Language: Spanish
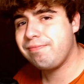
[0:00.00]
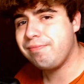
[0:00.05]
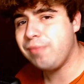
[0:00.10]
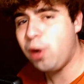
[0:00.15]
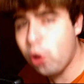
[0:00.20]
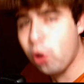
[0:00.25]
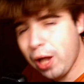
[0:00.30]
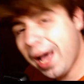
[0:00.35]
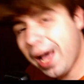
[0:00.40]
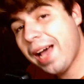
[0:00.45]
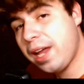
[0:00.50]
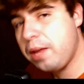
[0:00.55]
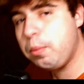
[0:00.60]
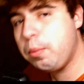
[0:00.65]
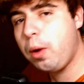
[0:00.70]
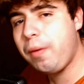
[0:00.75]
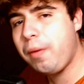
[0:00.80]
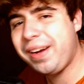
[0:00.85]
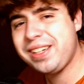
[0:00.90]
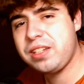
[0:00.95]
Hola y
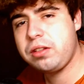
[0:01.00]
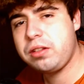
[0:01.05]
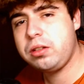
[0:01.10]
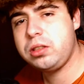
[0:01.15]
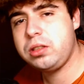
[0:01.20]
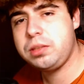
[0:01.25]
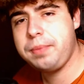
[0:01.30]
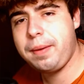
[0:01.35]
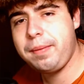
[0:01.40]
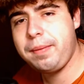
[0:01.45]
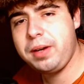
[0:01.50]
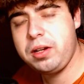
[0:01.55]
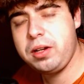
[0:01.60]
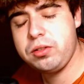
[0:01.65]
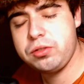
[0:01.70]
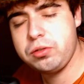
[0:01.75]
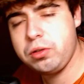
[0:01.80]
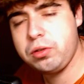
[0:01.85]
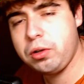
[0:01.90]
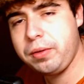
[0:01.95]
muy buenas a todos,
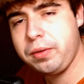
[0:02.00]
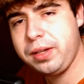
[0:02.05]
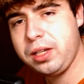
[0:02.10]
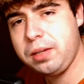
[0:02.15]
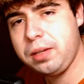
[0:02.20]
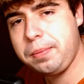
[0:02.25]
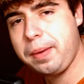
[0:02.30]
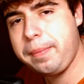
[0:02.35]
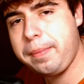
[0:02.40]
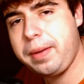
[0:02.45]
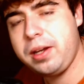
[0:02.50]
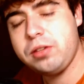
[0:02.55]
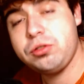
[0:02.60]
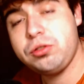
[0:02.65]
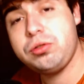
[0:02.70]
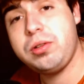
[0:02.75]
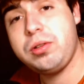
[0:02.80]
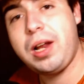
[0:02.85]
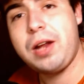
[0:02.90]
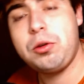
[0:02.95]
bienvenidos a un nuevo vídeo,
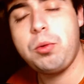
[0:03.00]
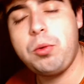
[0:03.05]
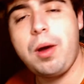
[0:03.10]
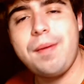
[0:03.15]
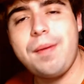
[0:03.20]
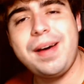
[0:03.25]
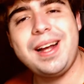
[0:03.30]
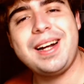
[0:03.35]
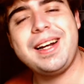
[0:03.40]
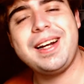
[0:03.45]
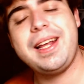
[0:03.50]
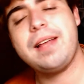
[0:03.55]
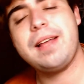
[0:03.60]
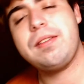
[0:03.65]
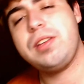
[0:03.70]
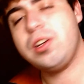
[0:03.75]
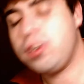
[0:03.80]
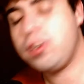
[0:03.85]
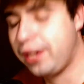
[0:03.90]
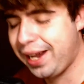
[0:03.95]
bienvenidos a una nueva
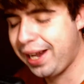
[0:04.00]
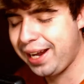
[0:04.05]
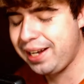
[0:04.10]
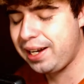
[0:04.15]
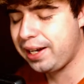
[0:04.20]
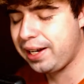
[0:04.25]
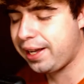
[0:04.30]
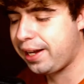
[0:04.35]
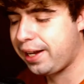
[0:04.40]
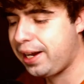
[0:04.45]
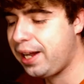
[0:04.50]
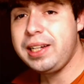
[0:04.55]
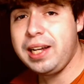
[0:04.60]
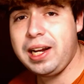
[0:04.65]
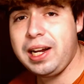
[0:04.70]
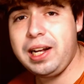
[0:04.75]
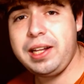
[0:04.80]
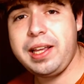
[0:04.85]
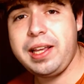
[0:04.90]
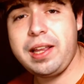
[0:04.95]
reacción en el canal.
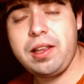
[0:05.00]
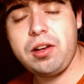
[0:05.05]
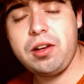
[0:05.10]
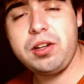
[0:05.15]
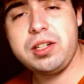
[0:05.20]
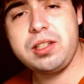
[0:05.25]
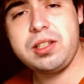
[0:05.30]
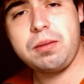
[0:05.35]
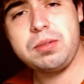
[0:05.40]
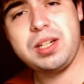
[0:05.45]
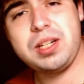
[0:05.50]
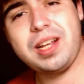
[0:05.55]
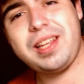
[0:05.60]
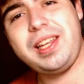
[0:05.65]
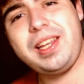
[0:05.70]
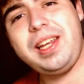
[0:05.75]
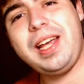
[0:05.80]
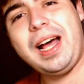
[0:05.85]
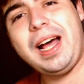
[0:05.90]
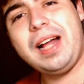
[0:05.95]
En el día de hoy estamos
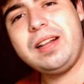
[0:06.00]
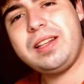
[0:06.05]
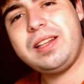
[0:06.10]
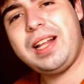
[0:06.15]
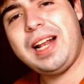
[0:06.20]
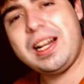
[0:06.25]
aquí ante la